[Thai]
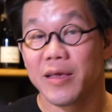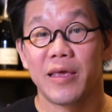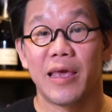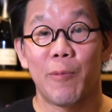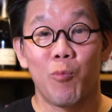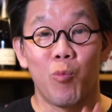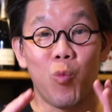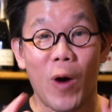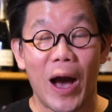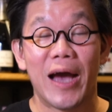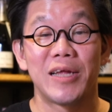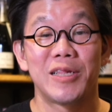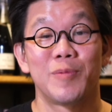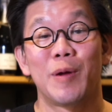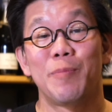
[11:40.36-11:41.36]
เก็บไว
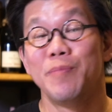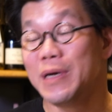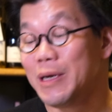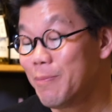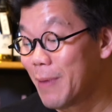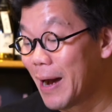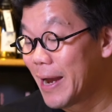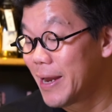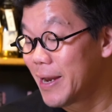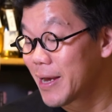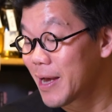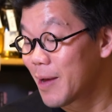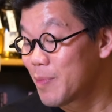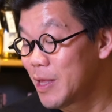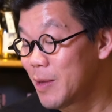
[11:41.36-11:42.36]
น์สำหรับมือใหม่
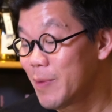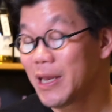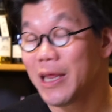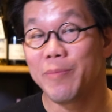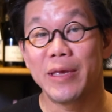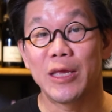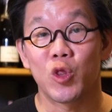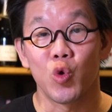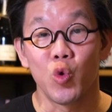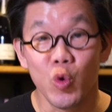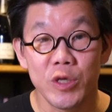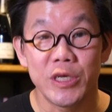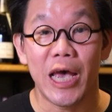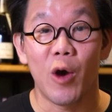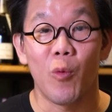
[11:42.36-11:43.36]
นะครับที่ไม่ได้มีตู้
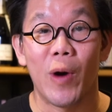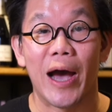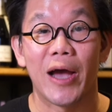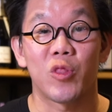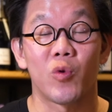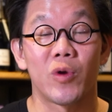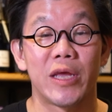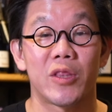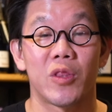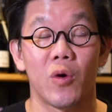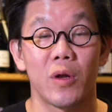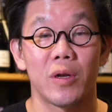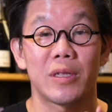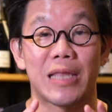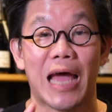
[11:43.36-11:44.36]
แช่ไวน์ตรงนี้ต้
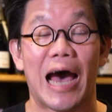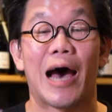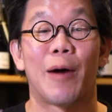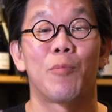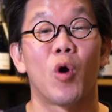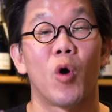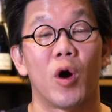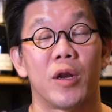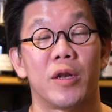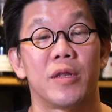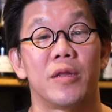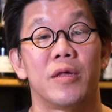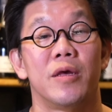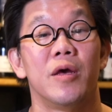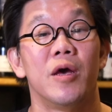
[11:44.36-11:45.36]
องถามก่อน
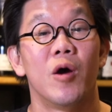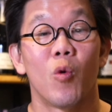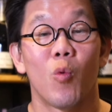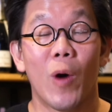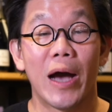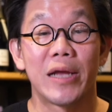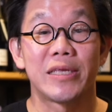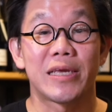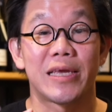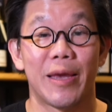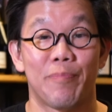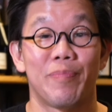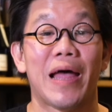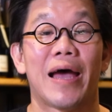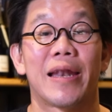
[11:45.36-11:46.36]
ว่าจะ
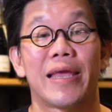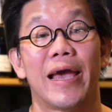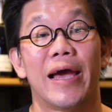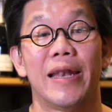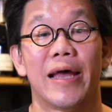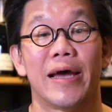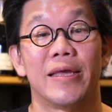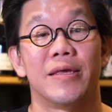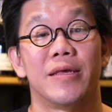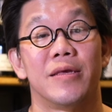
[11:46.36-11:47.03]
เก็บนานแค่ไหน